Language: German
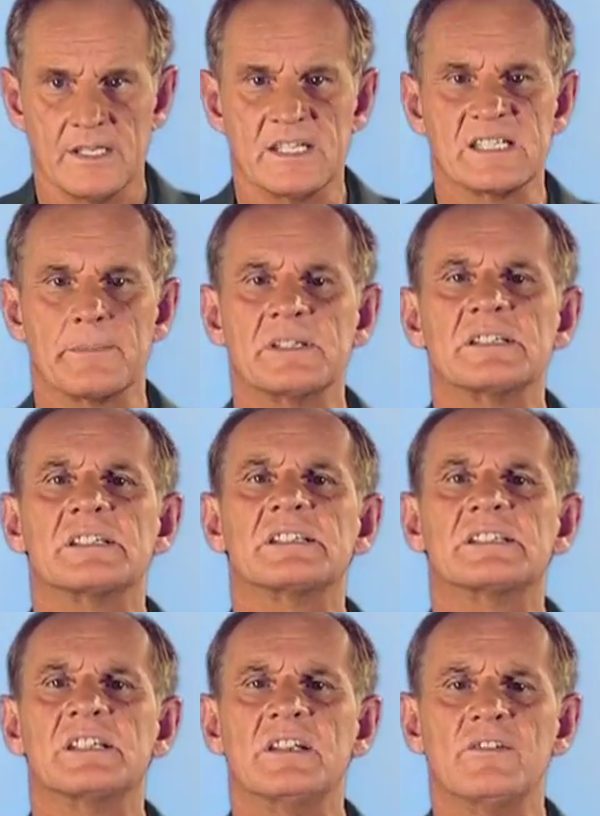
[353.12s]
Deshalb ist
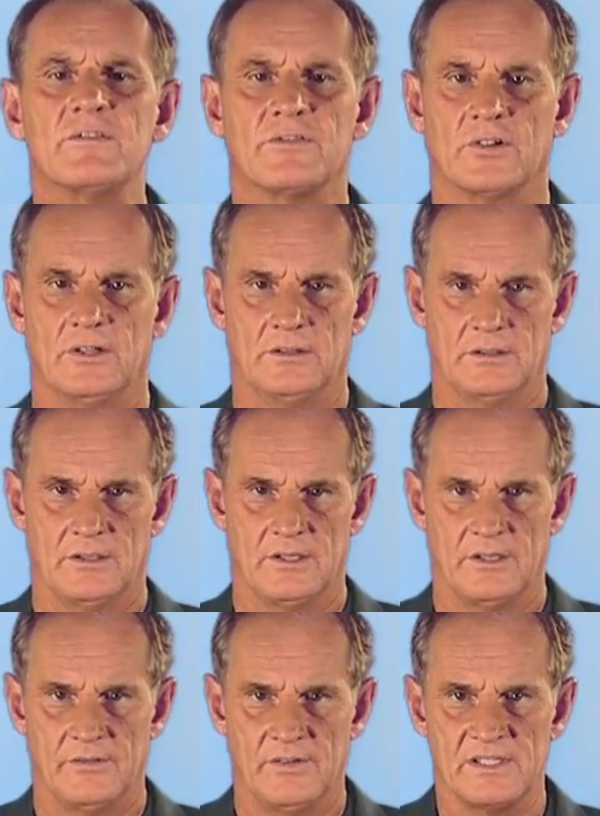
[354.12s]
es sinnvoll,
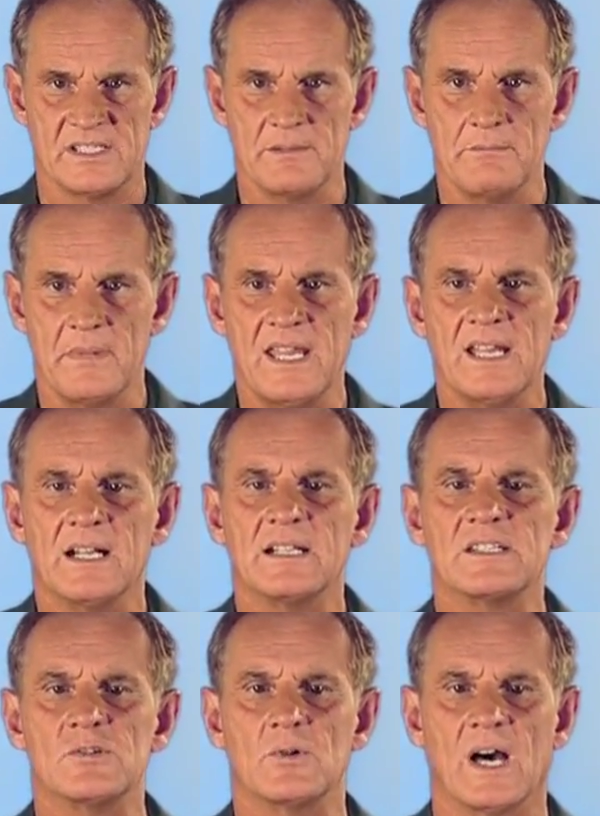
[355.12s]
wenn Sie mehr
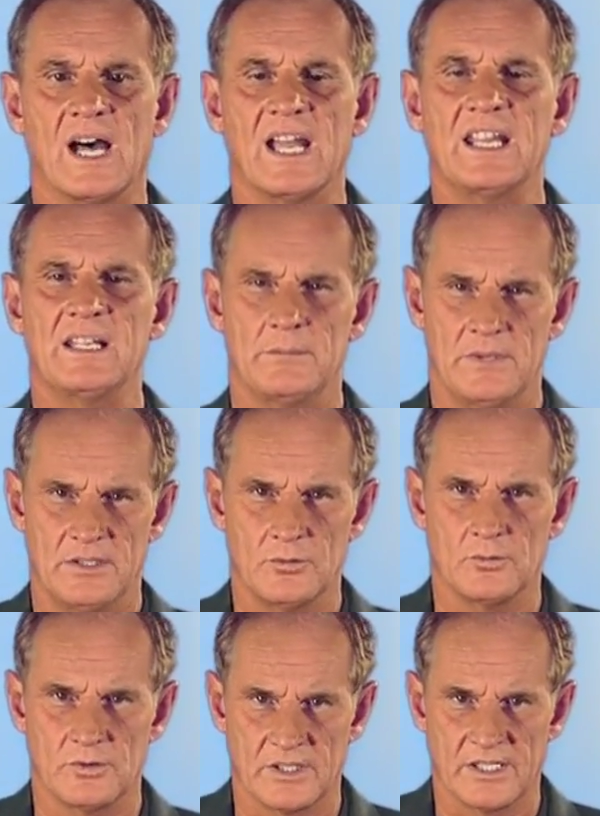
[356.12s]
als nur eine
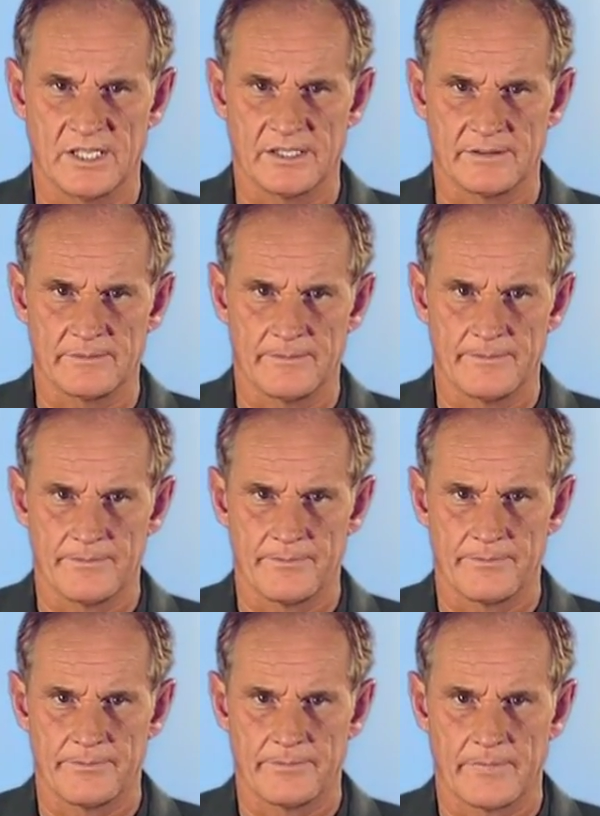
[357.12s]
Methode kennen.
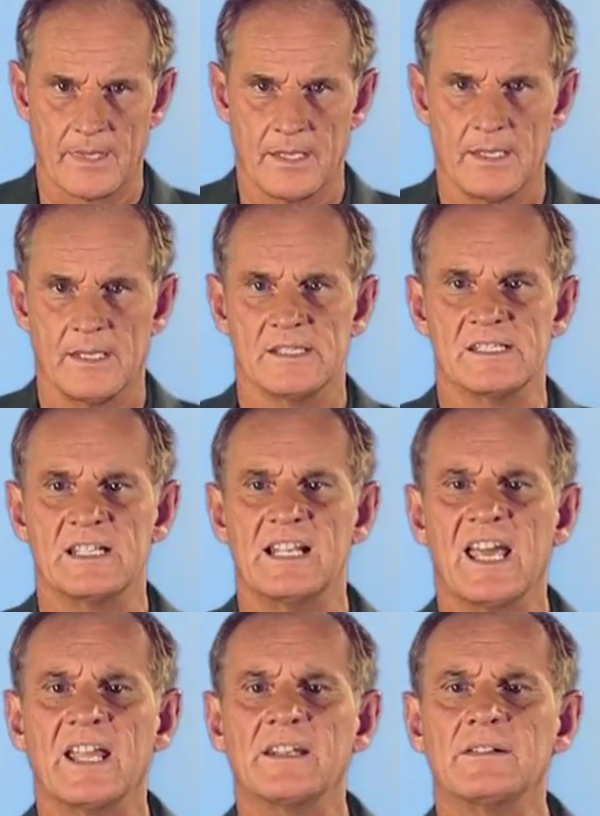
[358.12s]
Sie
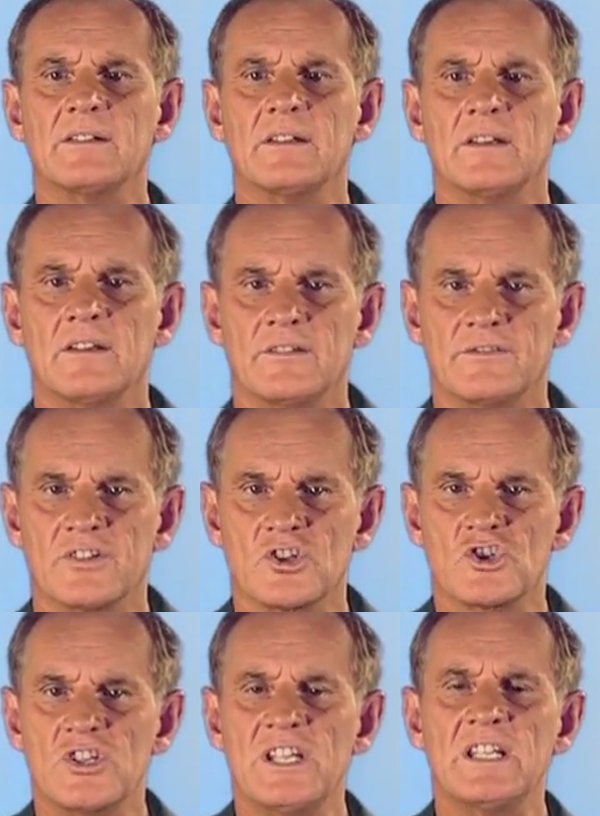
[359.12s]
lernen
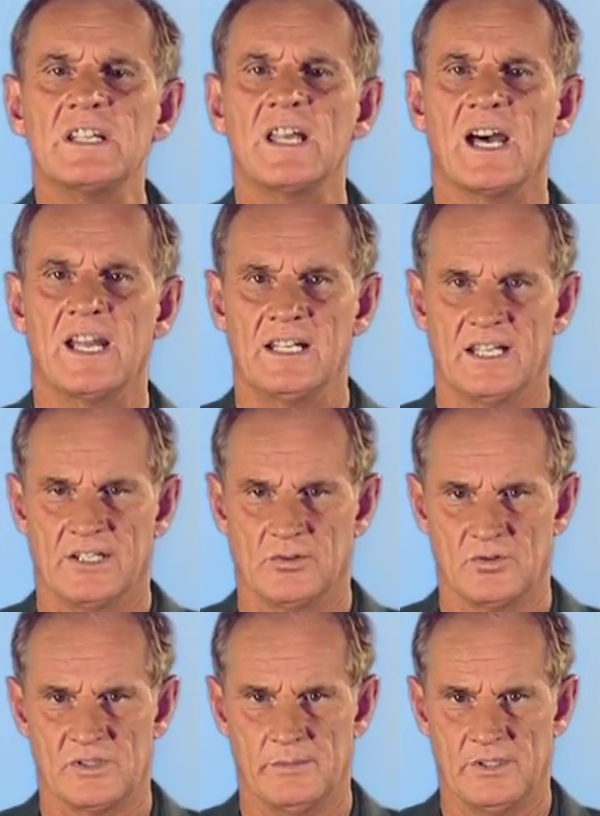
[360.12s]
verschiedene
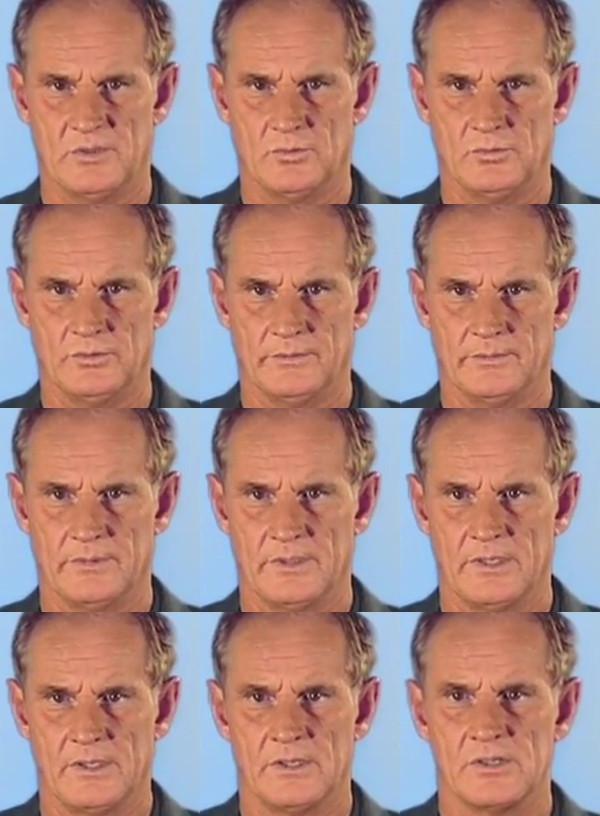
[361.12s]
Einleitungsmethoden,
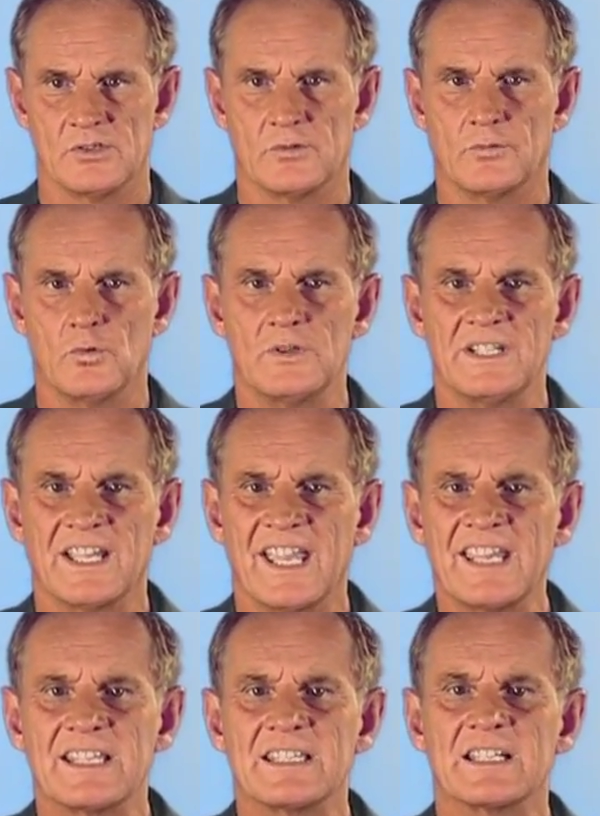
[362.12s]
sowohl
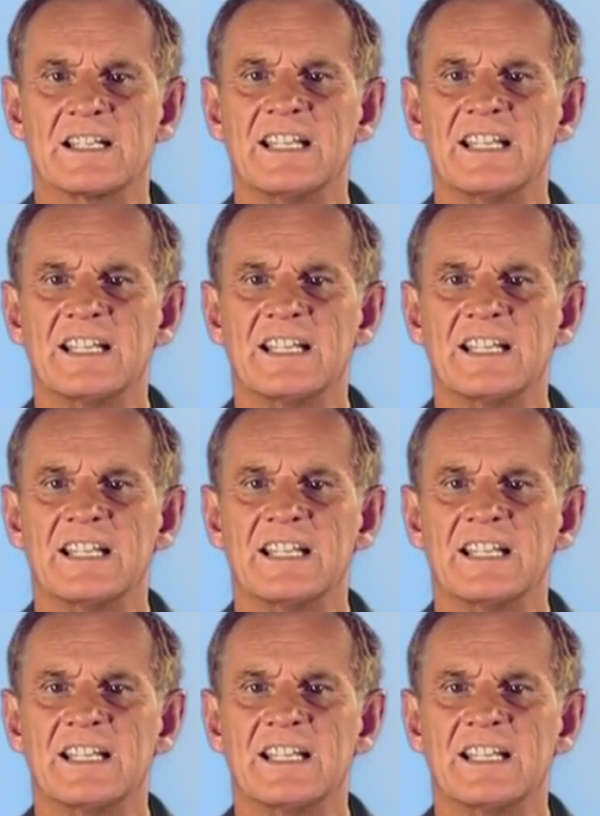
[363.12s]
direkte